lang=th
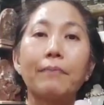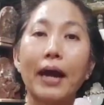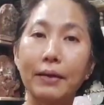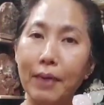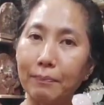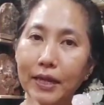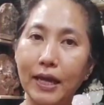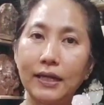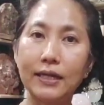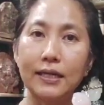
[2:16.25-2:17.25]
ไปแบบ
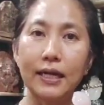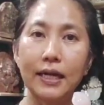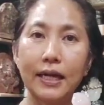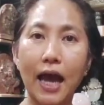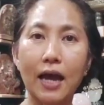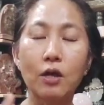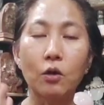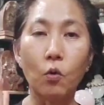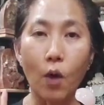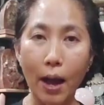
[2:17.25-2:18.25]
นี้เรื่อยๆ ค่ะ
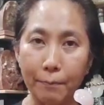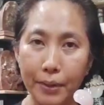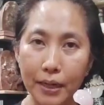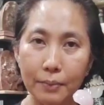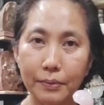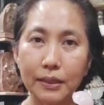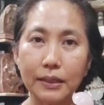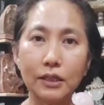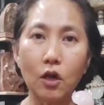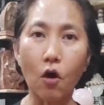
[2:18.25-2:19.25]
ความเพิ่ม
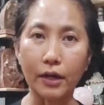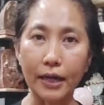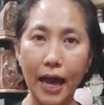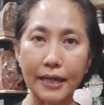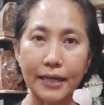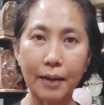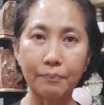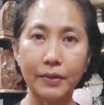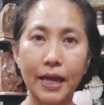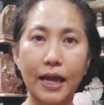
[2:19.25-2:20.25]
ขึ้นของการนั
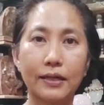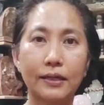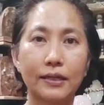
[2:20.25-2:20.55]
บเนี่ย